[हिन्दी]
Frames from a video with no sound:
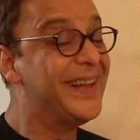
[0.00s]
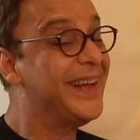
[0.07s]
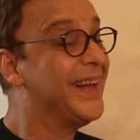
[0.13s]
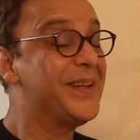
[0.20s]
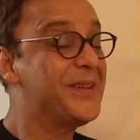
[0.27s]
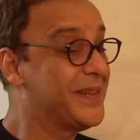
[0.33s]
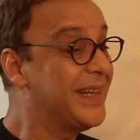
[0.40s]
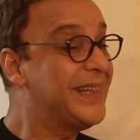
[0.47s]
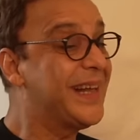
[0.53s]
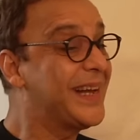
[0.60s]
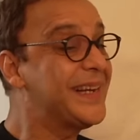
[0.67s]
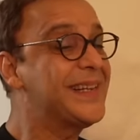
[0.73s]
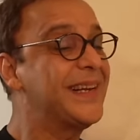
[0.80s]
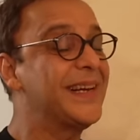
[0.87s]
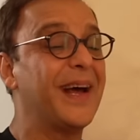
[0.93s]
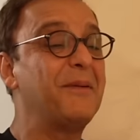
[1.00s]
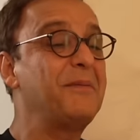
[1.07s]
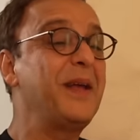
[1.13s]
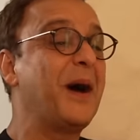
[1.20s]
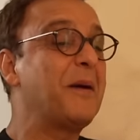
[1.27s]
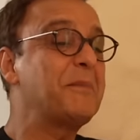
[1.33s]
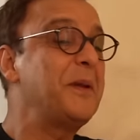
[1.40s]
सी दैट्स इट अभी
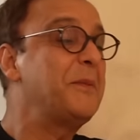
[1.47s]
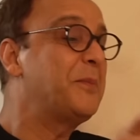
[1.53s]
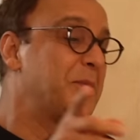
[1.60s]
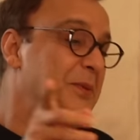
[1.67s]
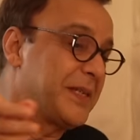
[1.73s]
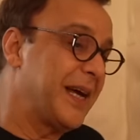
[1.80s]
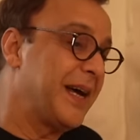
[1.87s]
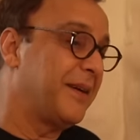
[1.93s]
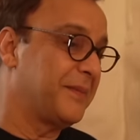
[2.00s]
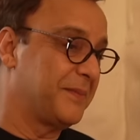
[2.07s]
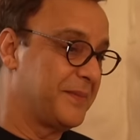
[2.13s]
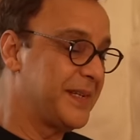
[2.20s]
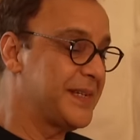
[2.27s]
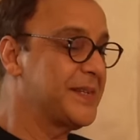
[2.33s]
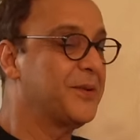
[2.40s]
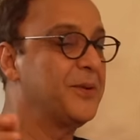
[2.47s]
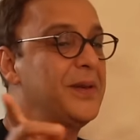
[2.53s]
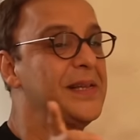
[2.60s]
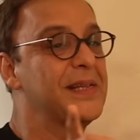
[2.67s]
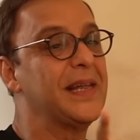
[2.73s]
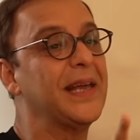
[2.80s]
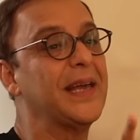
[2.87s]
आपने पूछा जस कोहली
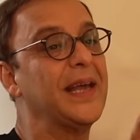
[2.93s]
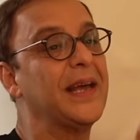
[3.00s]
से कि